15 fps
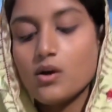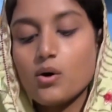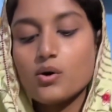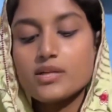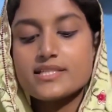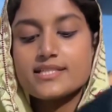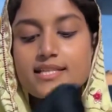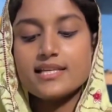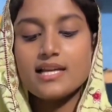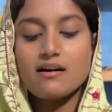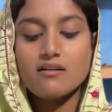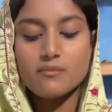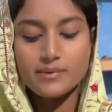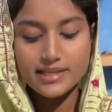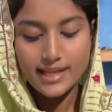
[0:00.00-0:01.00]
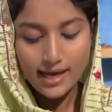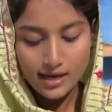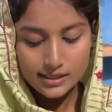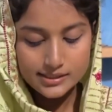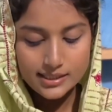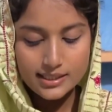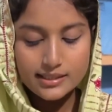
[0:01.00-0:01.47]
और इसके अलावा मैंने
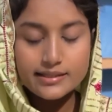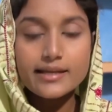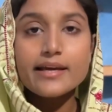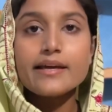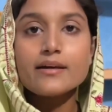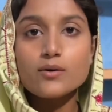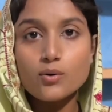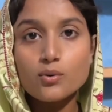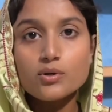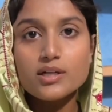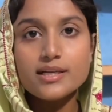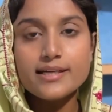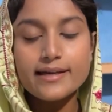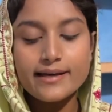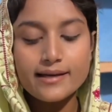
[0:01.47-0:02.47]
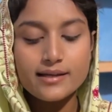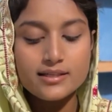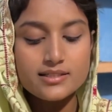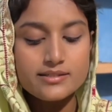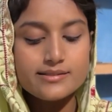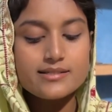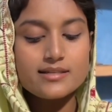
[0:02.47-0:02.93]
हानिया के लिए एक कोट लिया
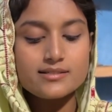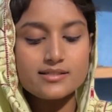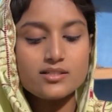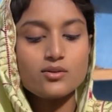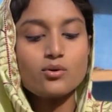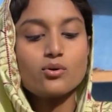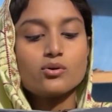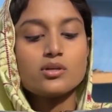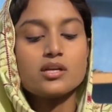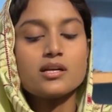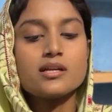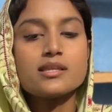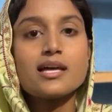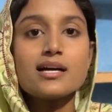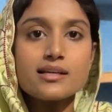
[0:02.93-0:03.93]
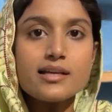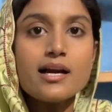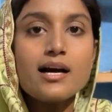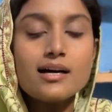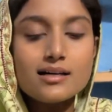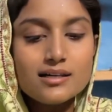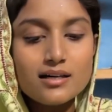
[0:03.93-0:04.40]
है जर्सी कोट ताकि
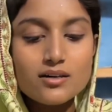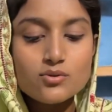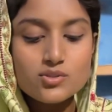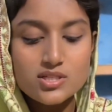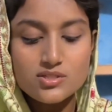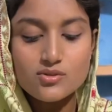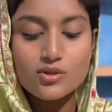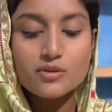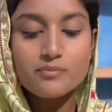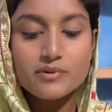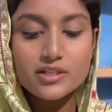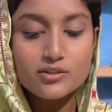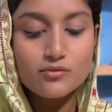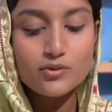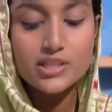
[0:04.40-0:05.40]
अगर उसे ज़रूरत पड़े तो वो